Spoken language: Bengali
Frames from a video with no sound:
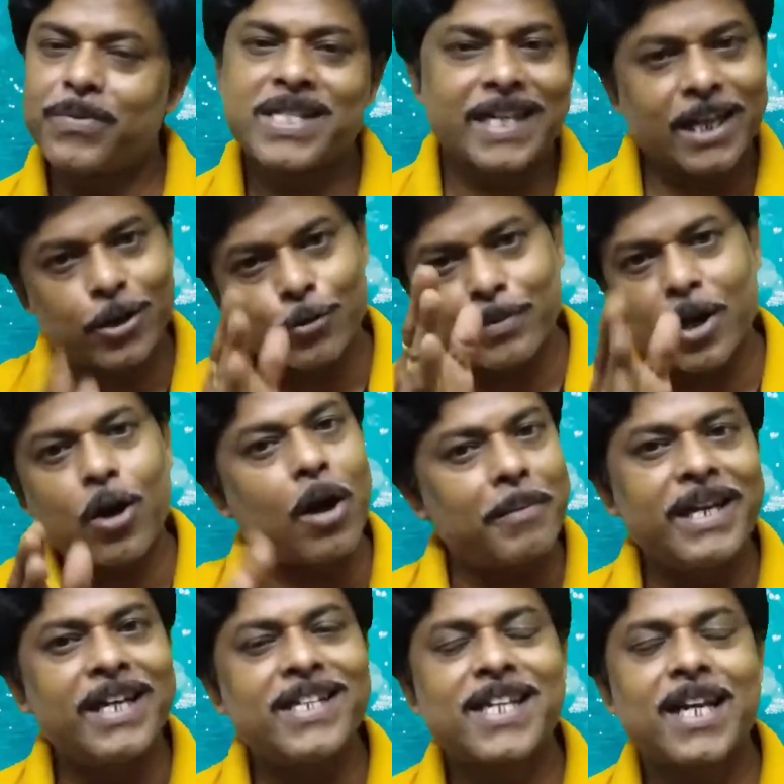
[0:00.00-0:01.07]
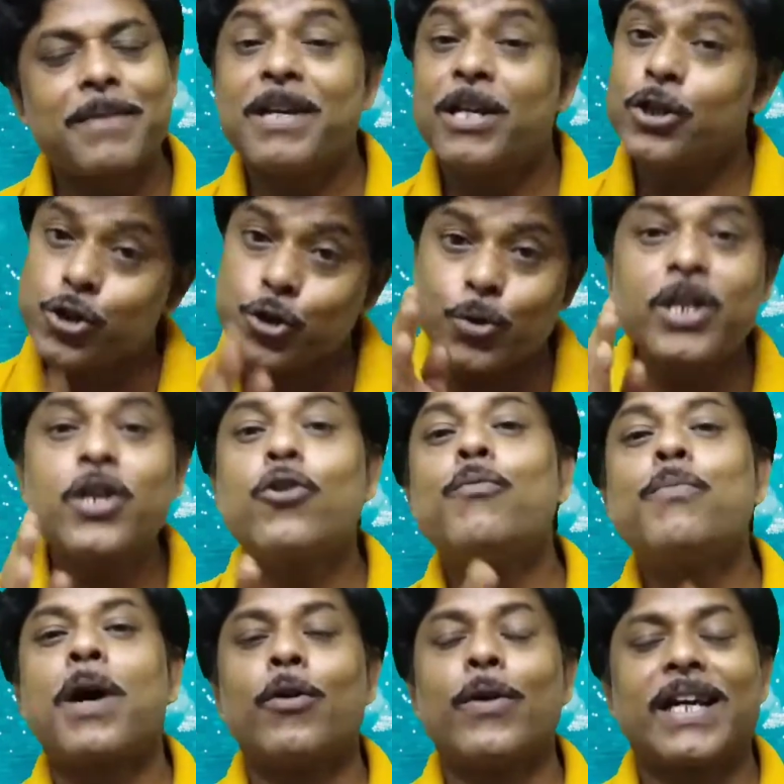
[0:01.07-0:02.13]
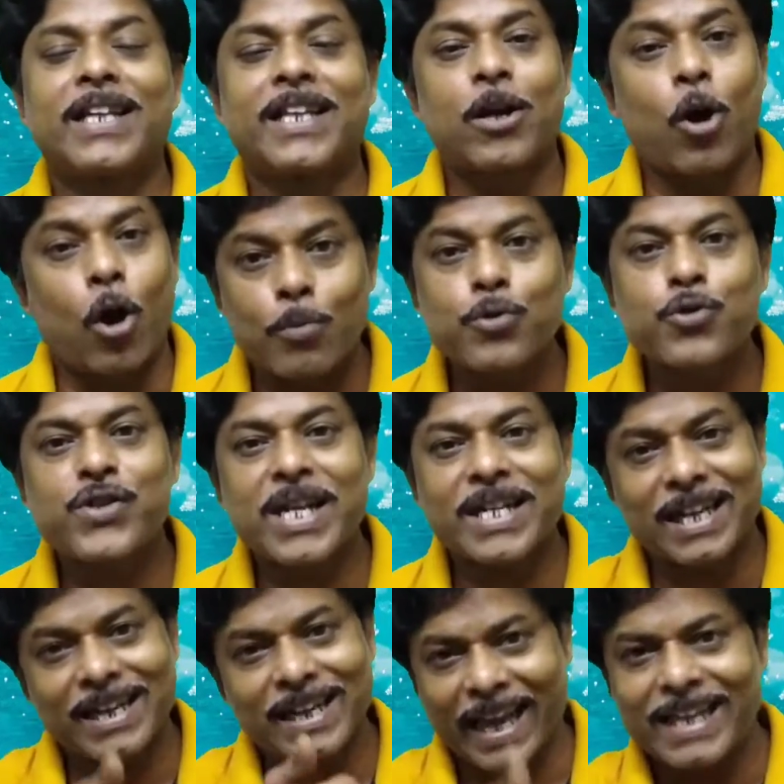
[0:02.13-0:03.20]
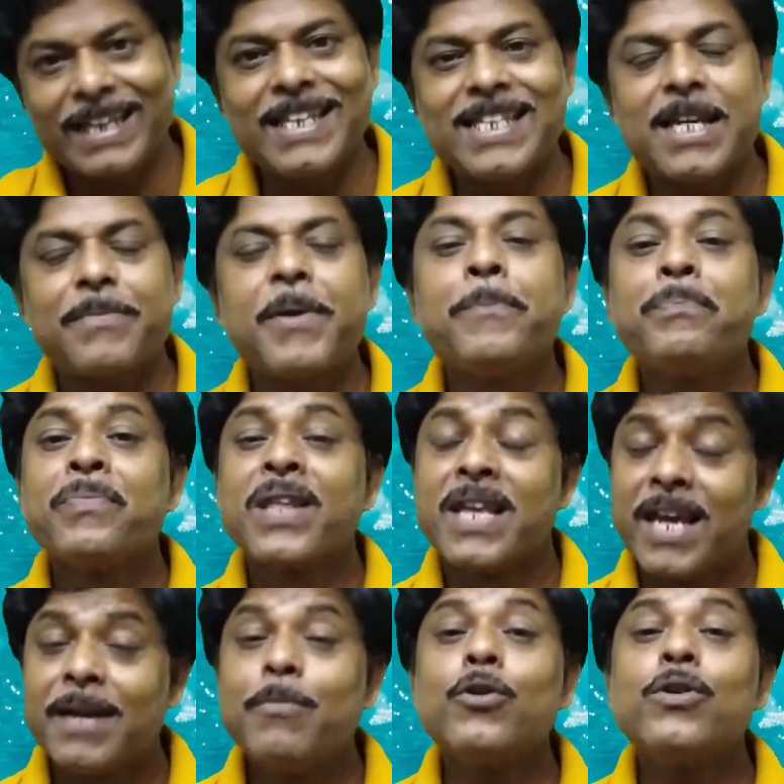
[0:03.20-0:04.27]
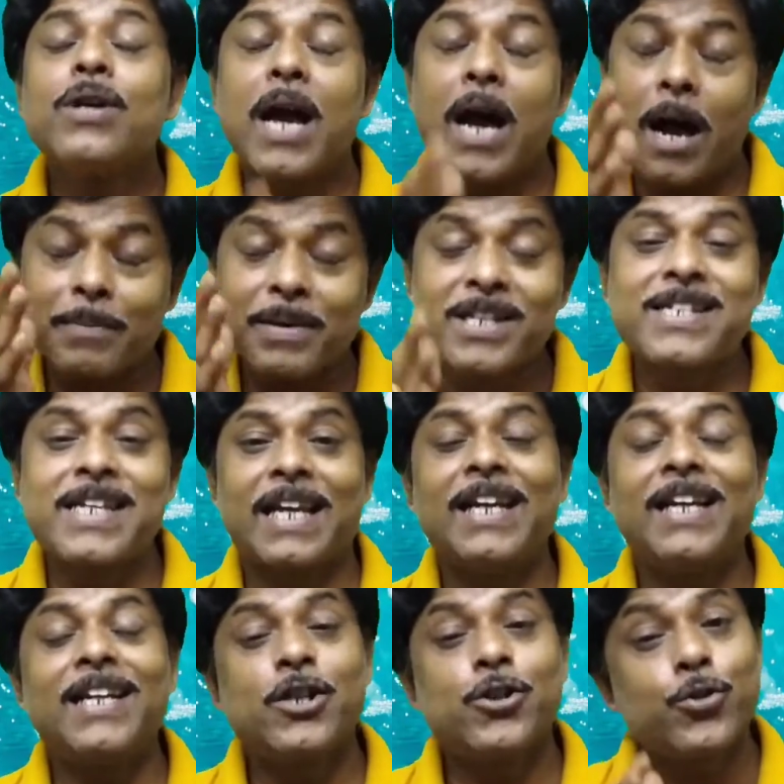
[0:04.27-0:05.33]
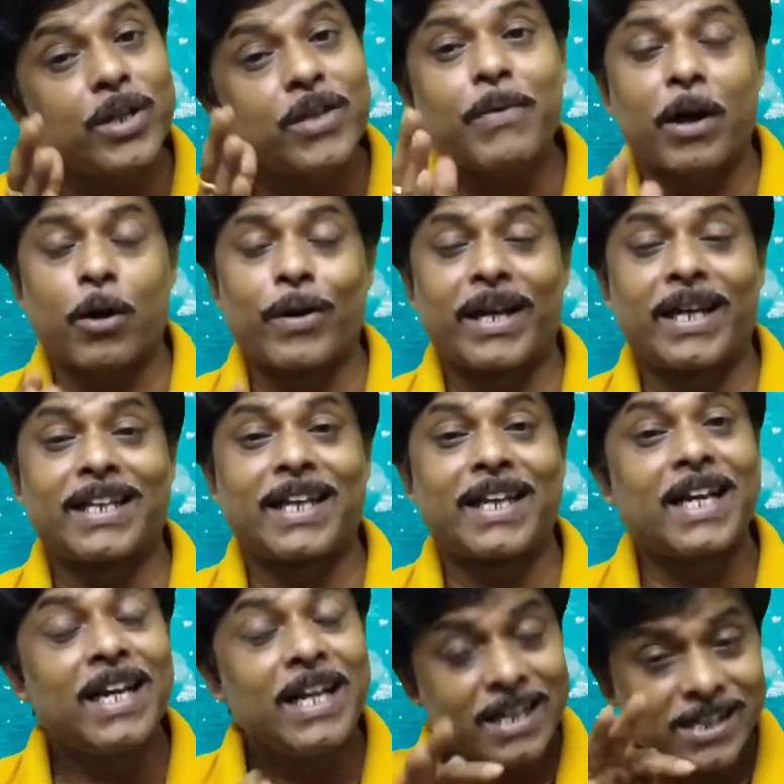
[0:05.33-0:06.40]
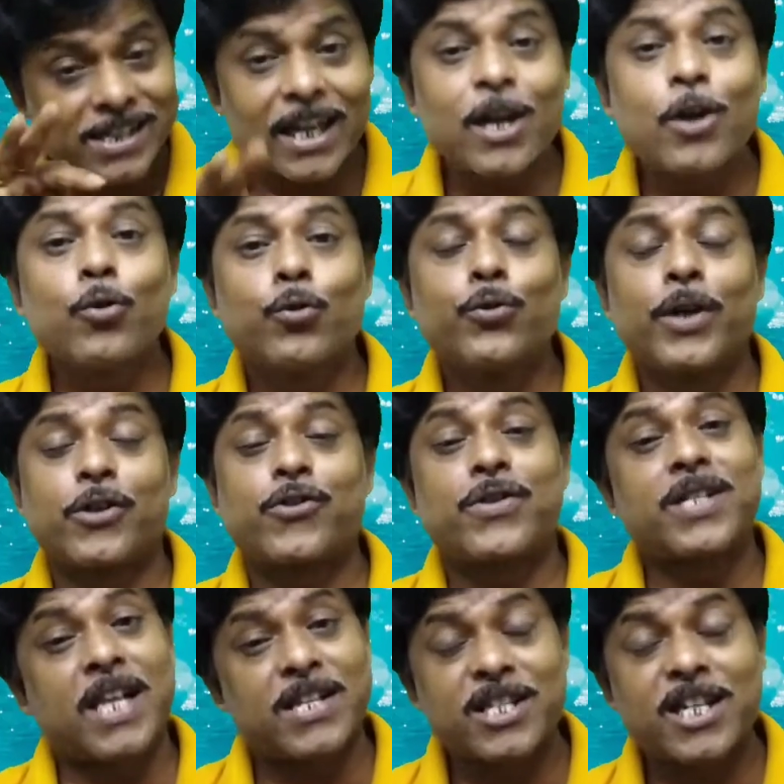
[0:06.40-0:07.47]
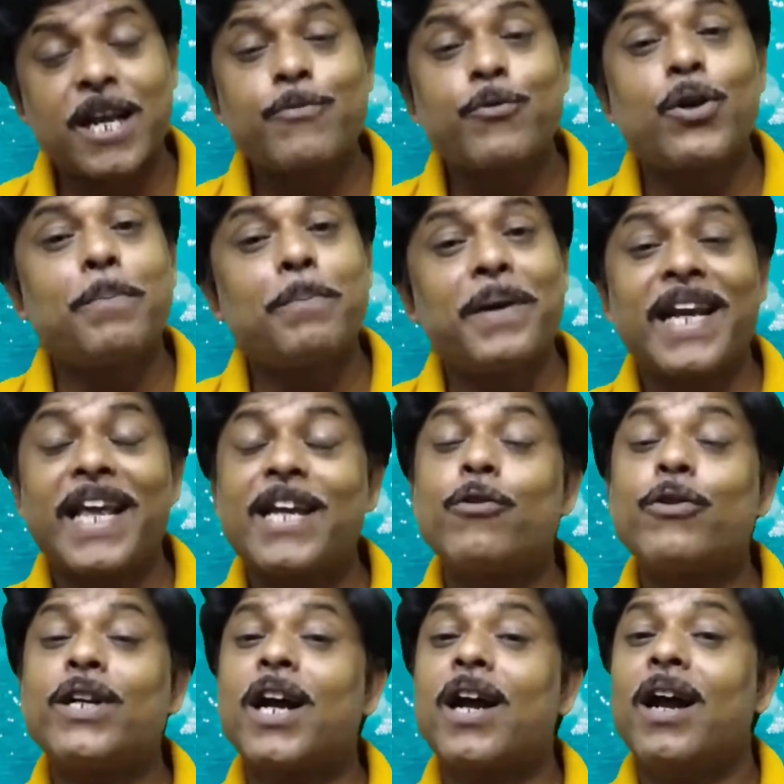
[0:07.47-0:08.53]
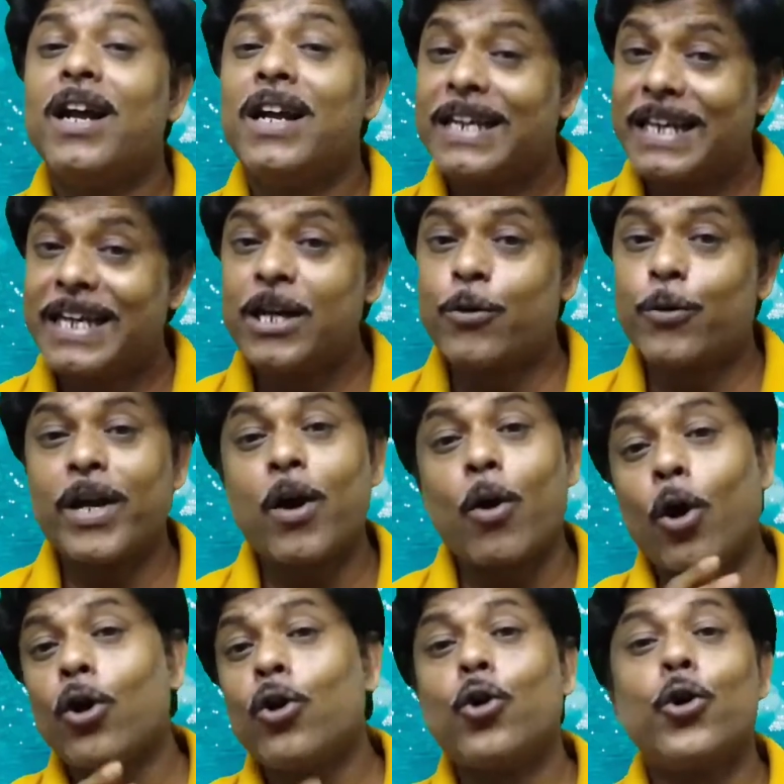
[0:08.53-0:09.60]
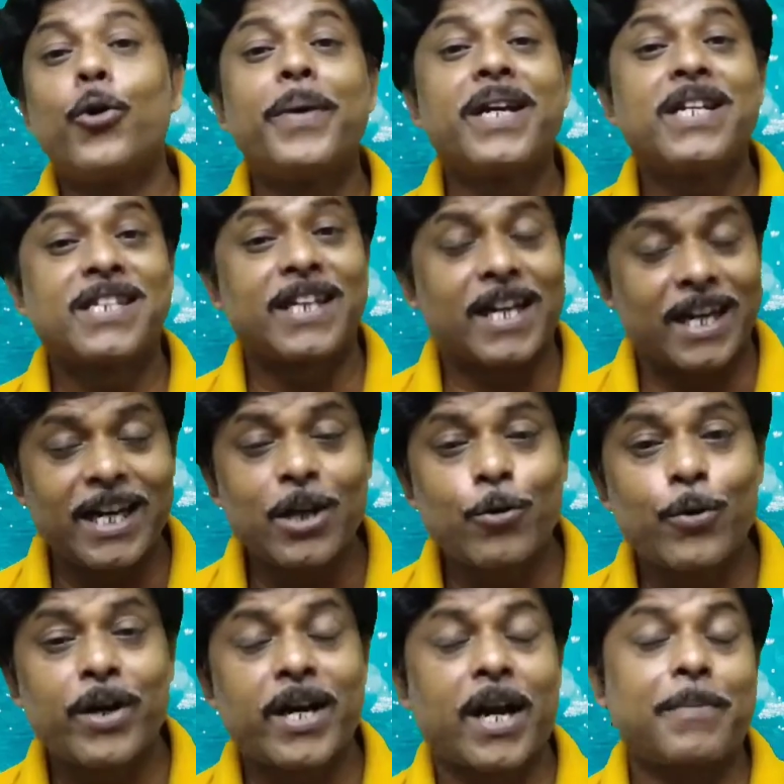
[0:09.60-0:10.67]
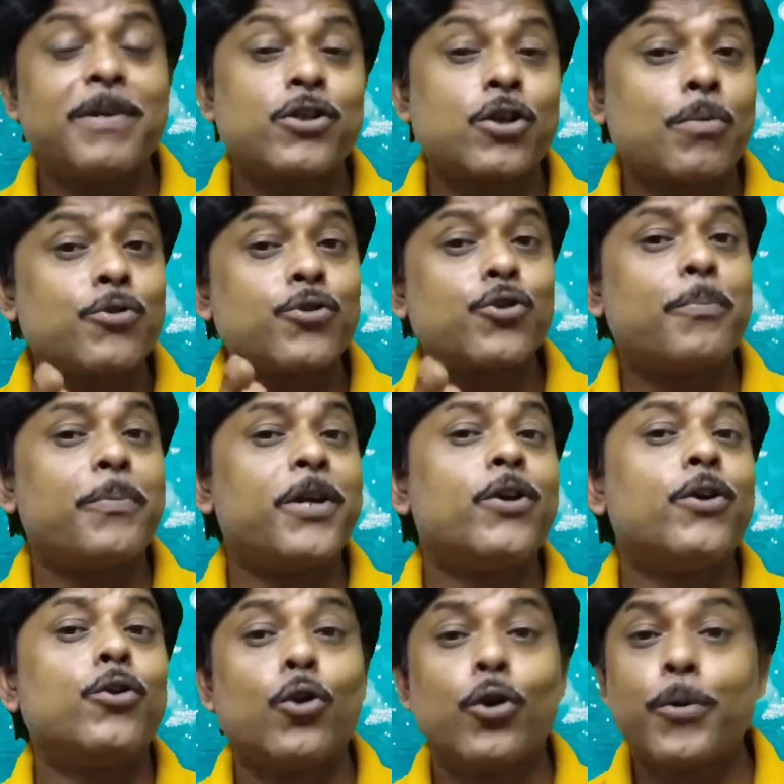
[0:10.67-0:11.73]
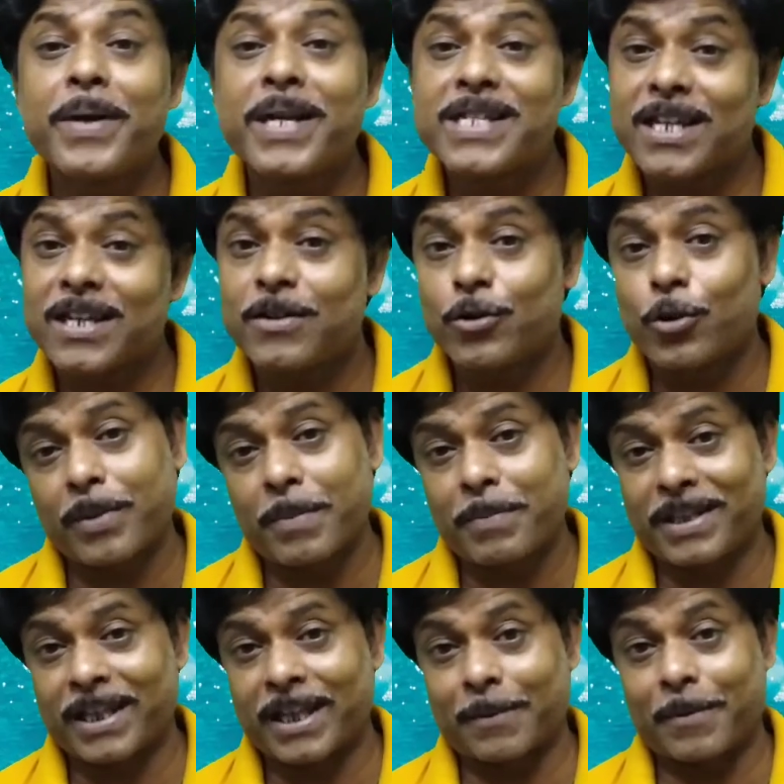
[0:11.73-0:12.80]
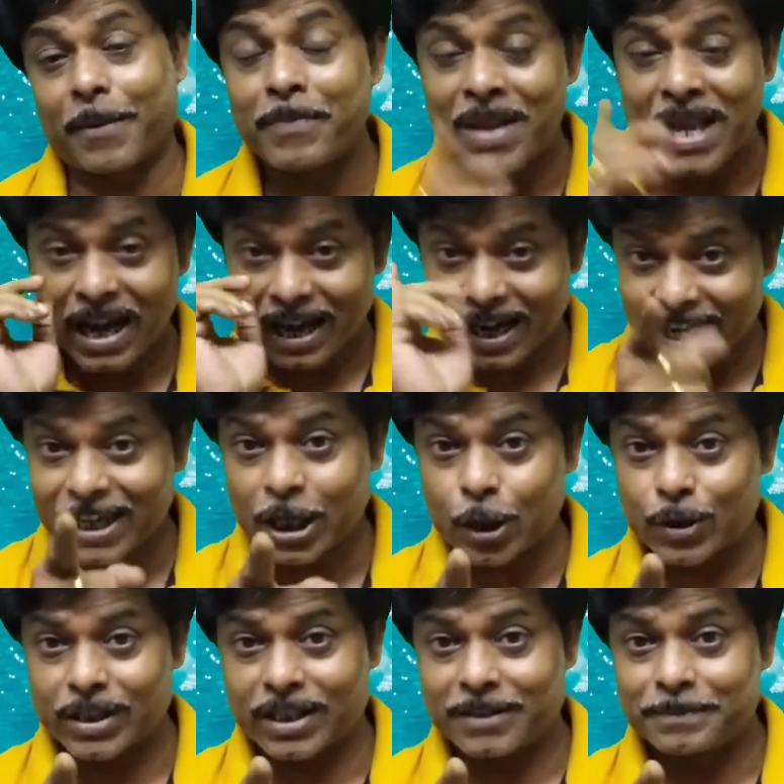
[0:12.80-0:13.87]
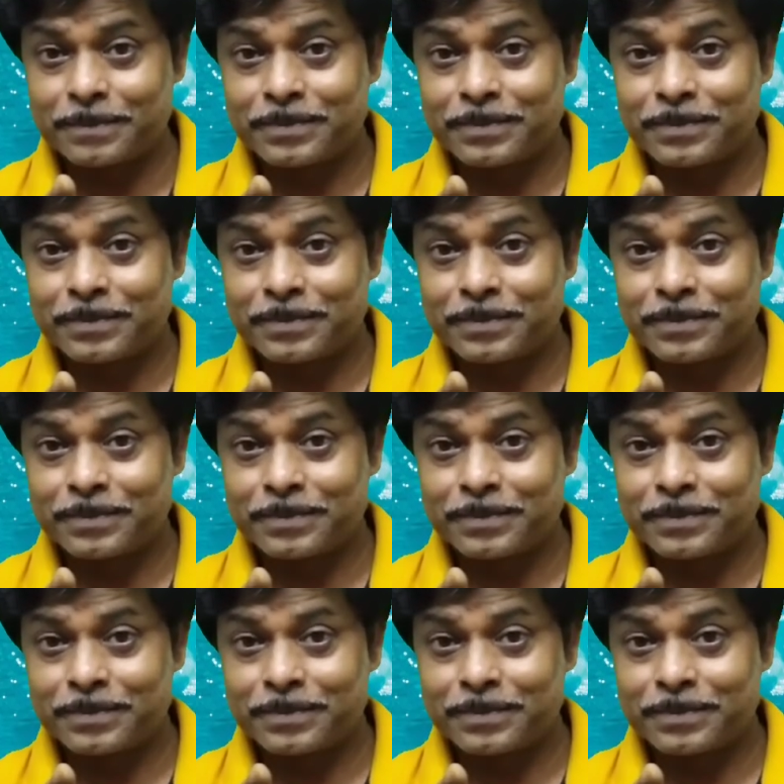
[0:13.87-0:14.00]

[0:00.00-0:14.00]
সেটা তোমরা কমেন্টে জানাবে যদি খুব ভালো লেগে থাকে অবশ্যই একটা লাইক দিয়ে যাবে এবং আমার চ্যানেলটা যদি ভালো লেগে থাকে যারা নতুন আসো সাবস্ক্রাইব করে বেল আইকনটা ক্লিক করে অল নোটিফিকেশনটা ক্লিক করে রাখবে সমস্ত ভিডিও নোটিফিকেশন তোমরা পেতে থাকবে আর একটা কথা